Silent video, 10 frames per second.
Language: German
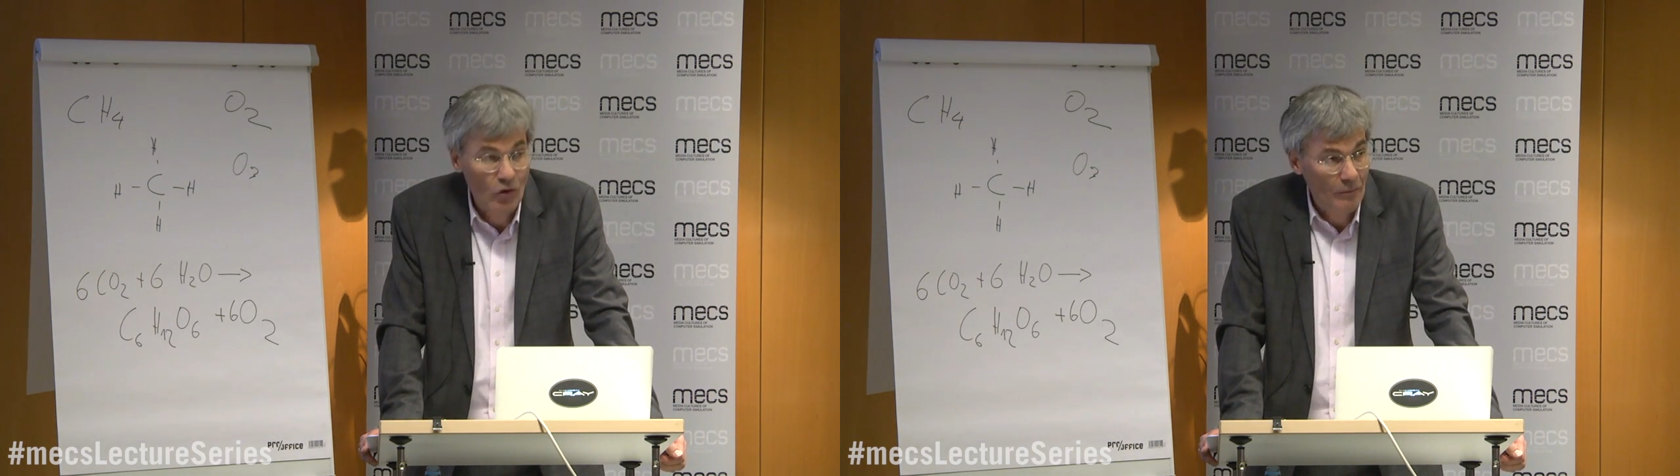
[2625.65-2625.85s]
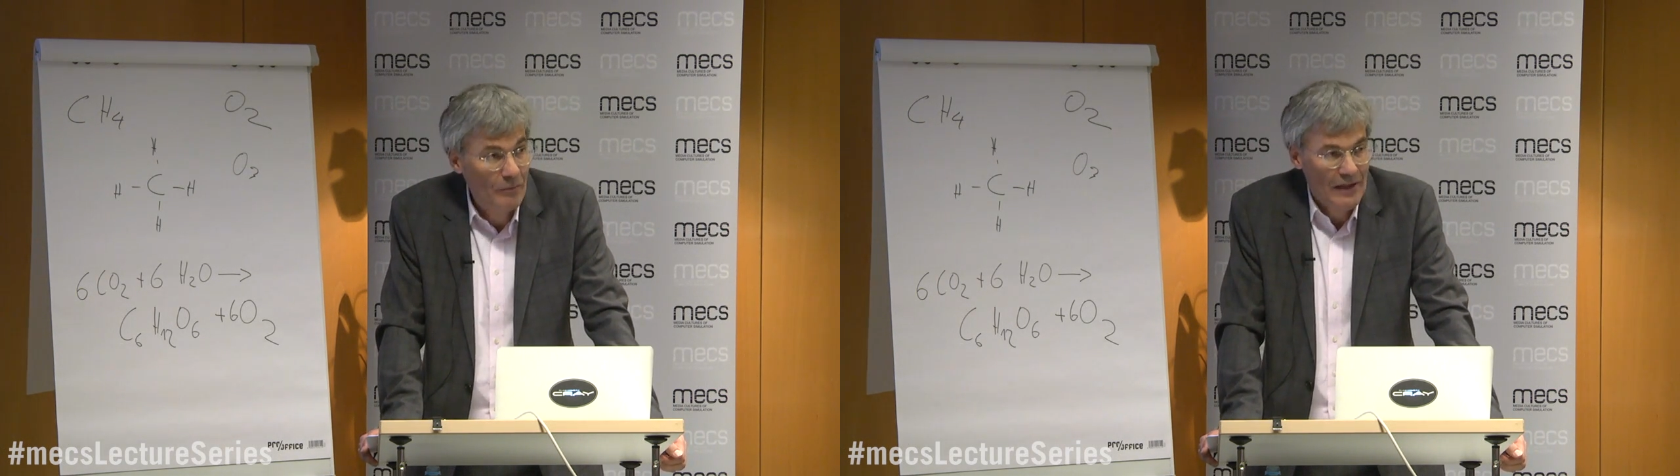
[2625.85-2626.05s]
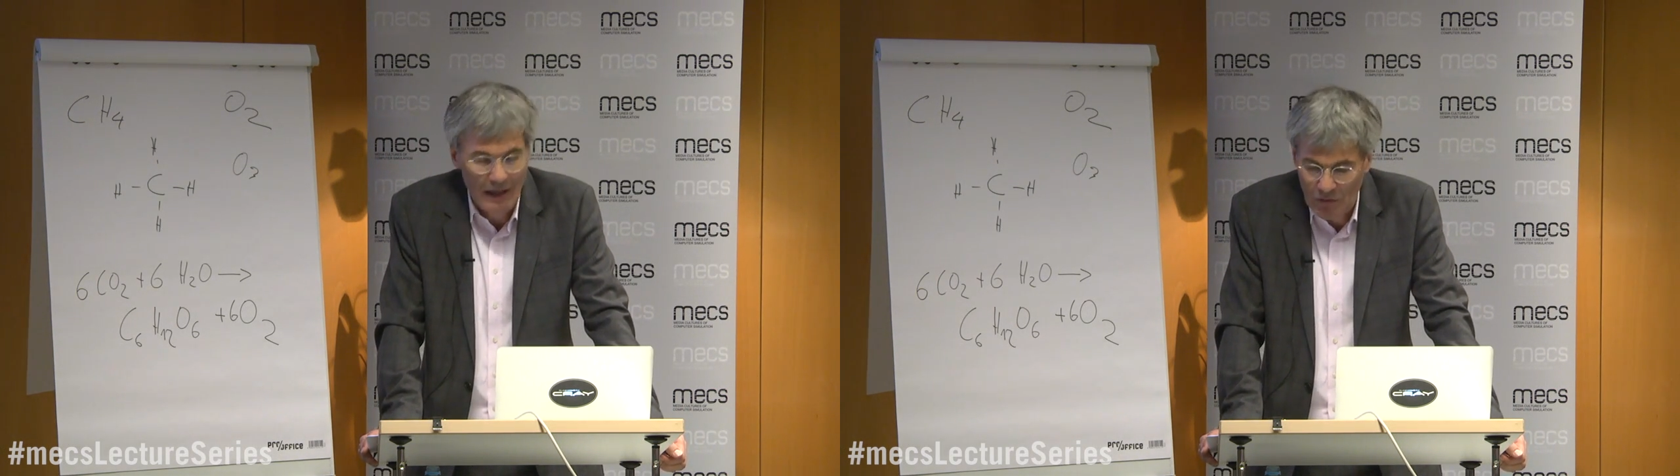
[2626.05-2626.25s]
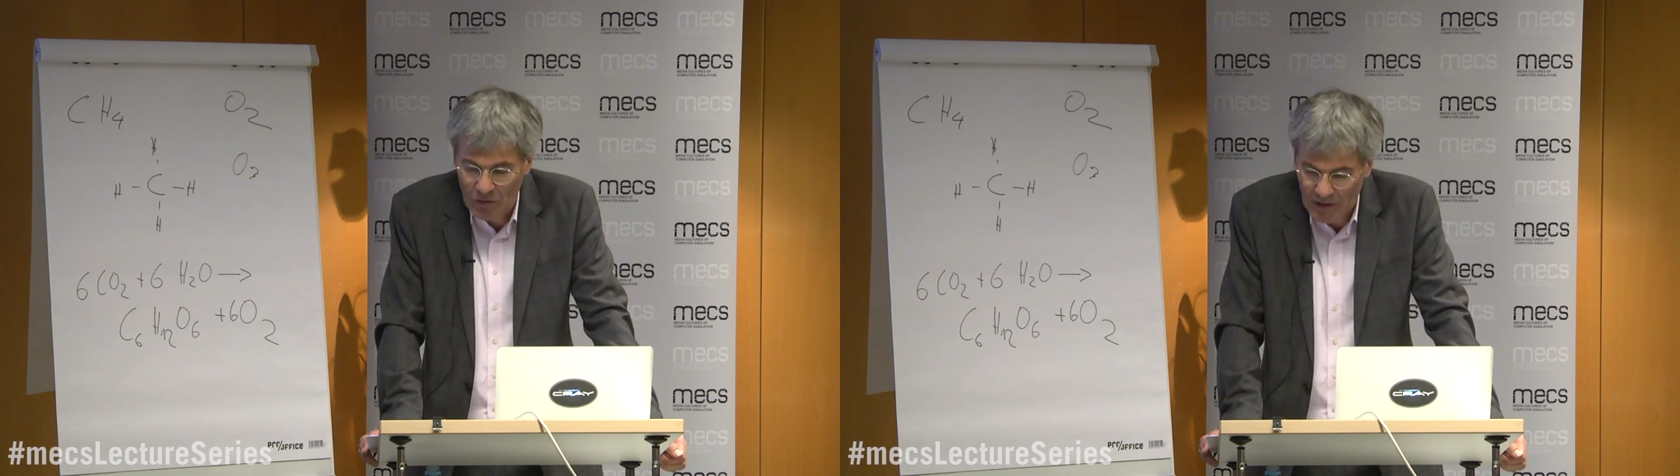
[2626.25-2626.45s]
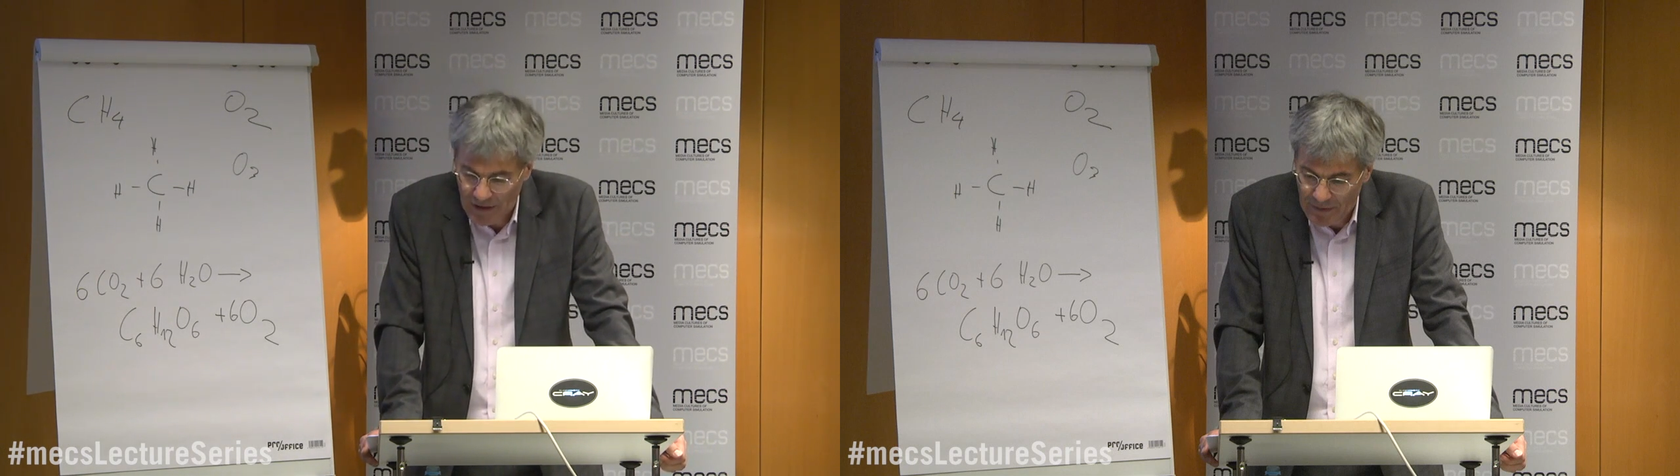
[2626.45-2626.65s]
kommt bei
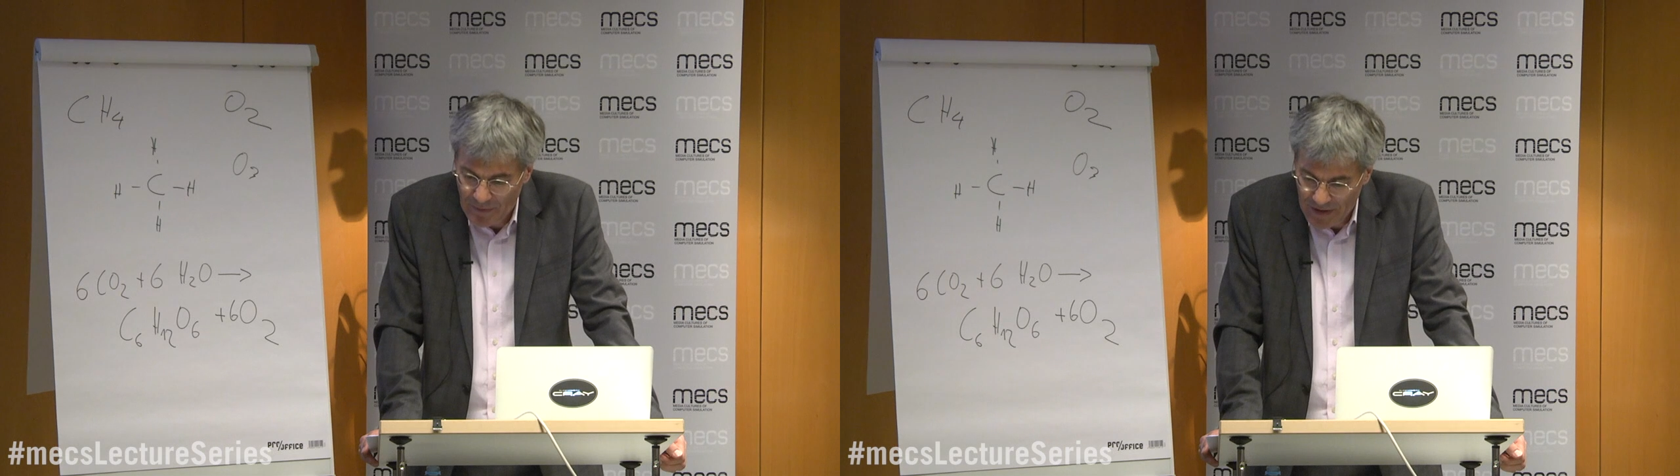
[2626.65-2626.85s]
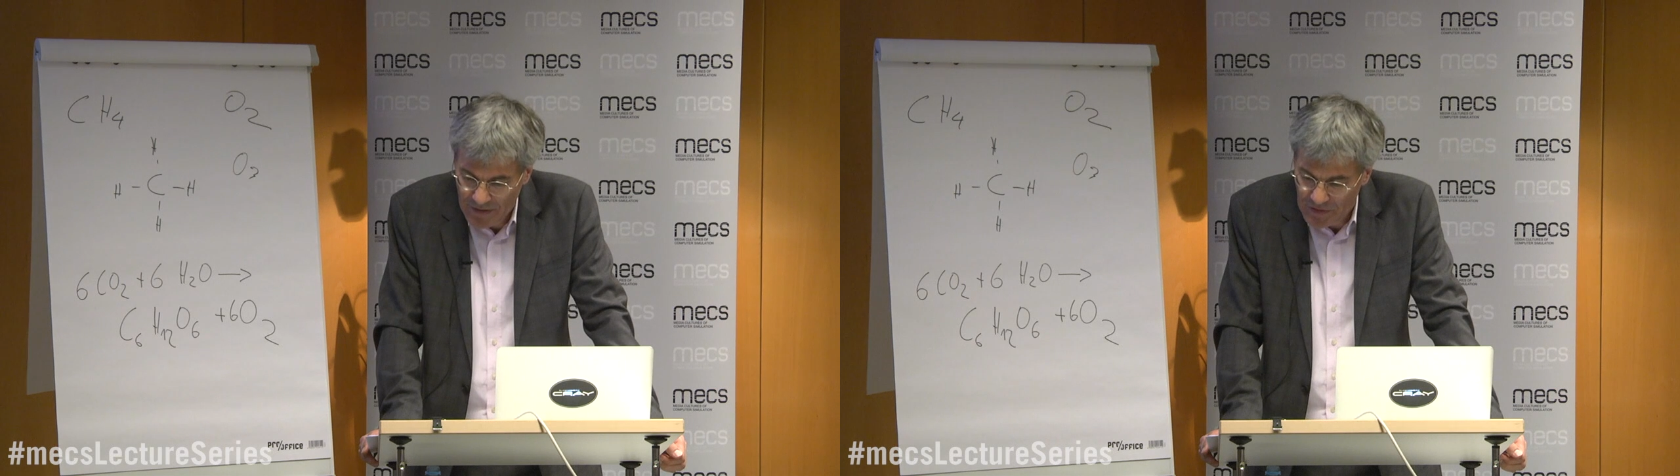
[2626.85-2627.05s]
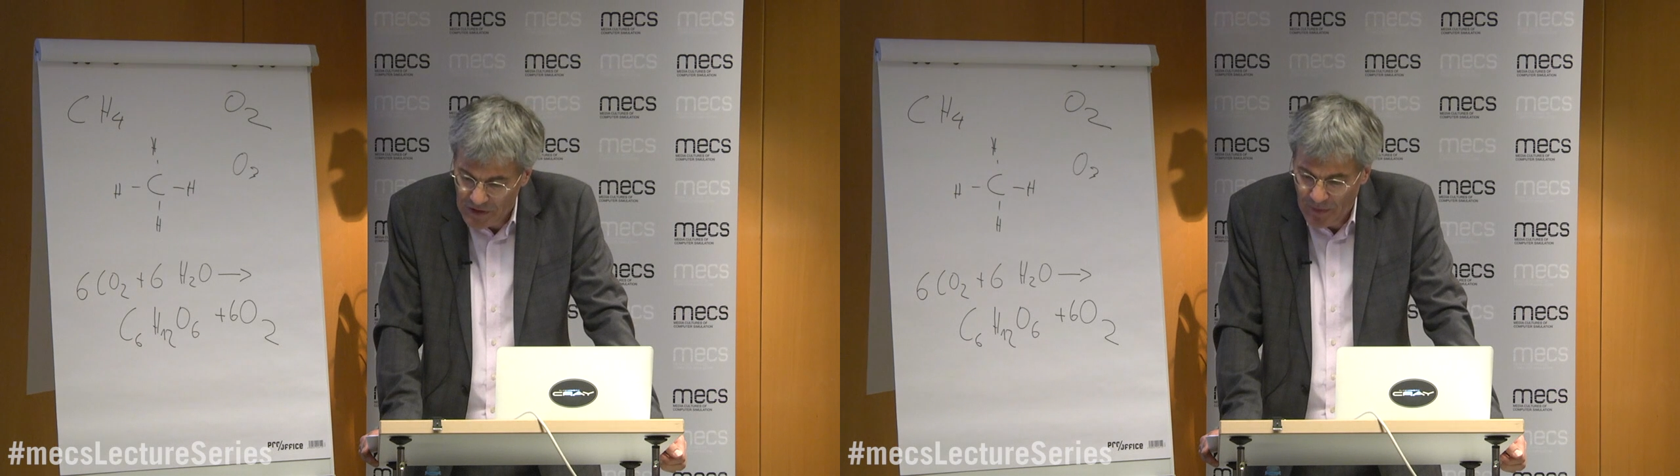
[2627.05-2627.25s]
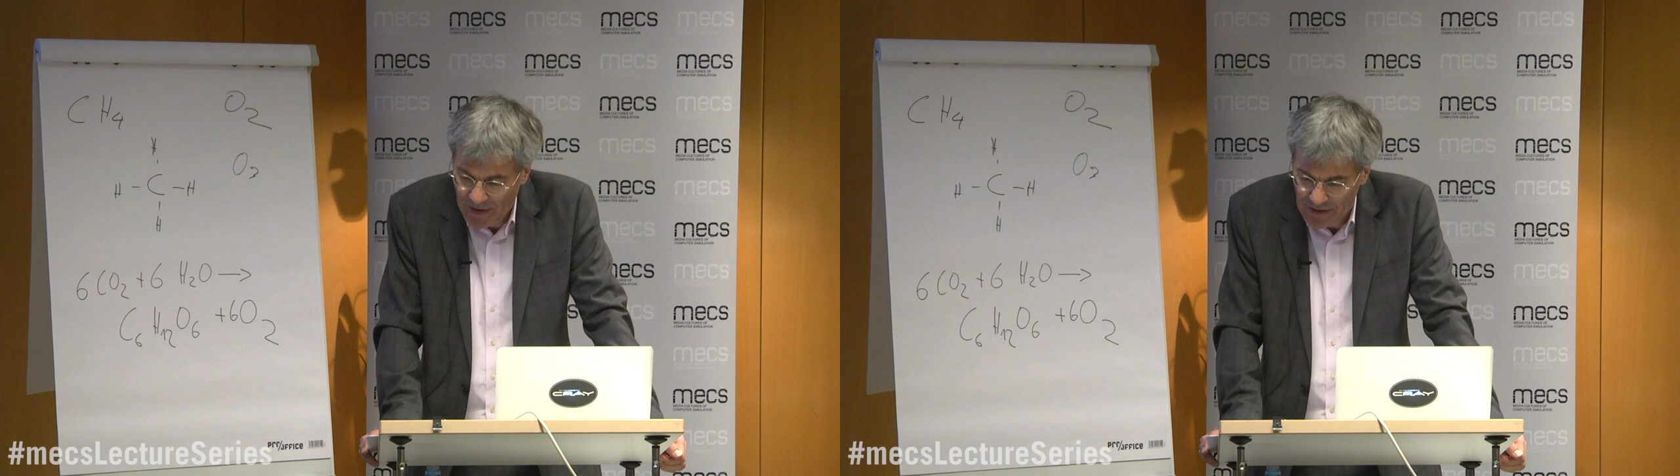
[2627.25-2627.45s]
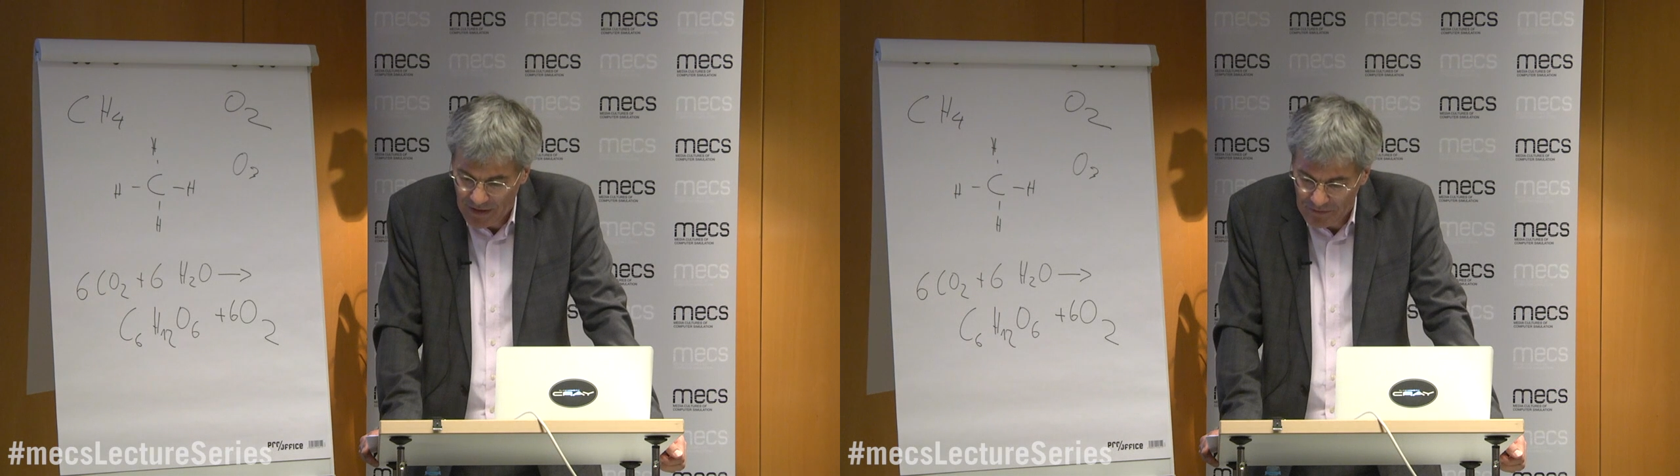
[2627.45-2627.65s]
Lovelock dann eben als
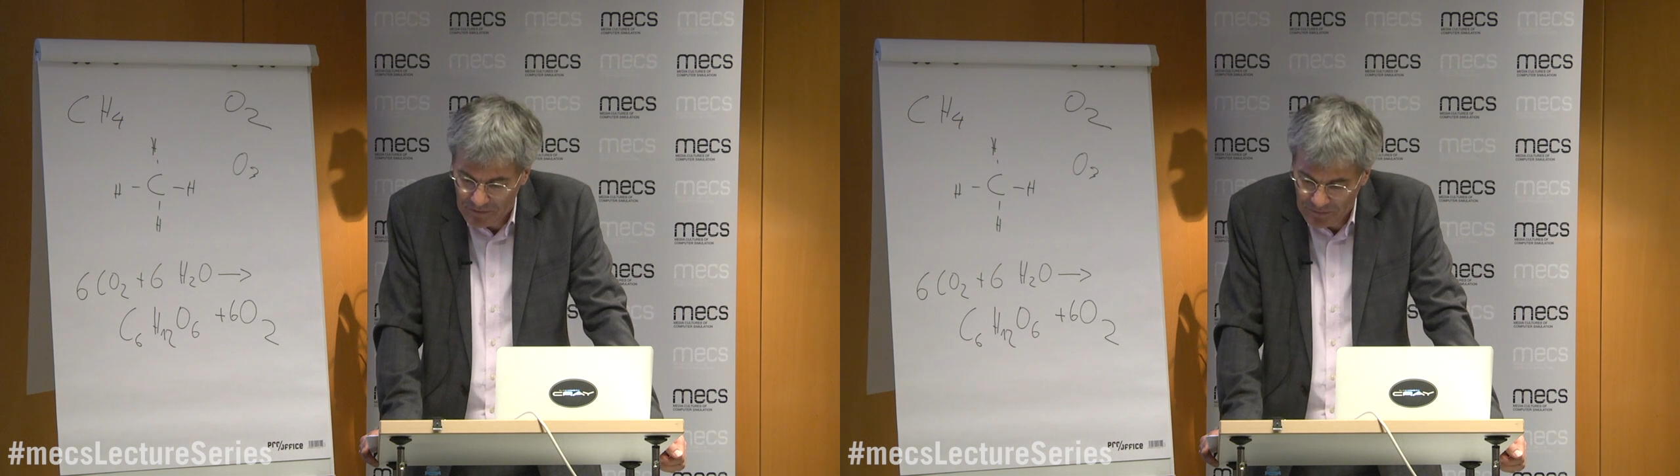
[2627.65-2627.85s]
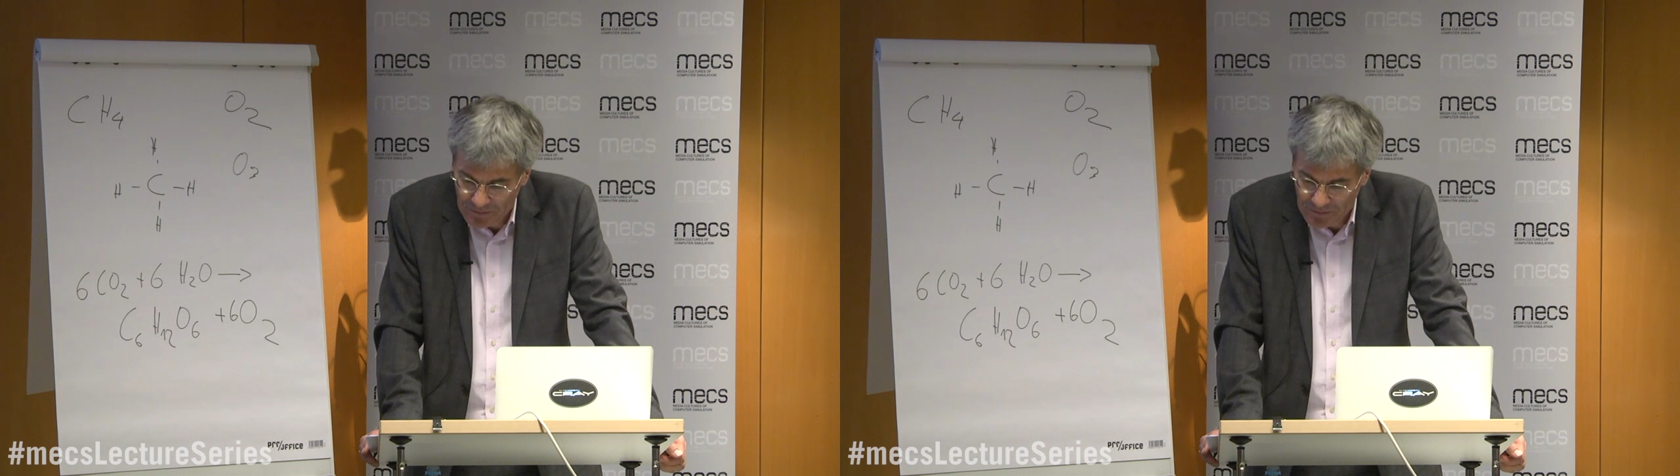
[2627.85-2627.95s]
Feedback an.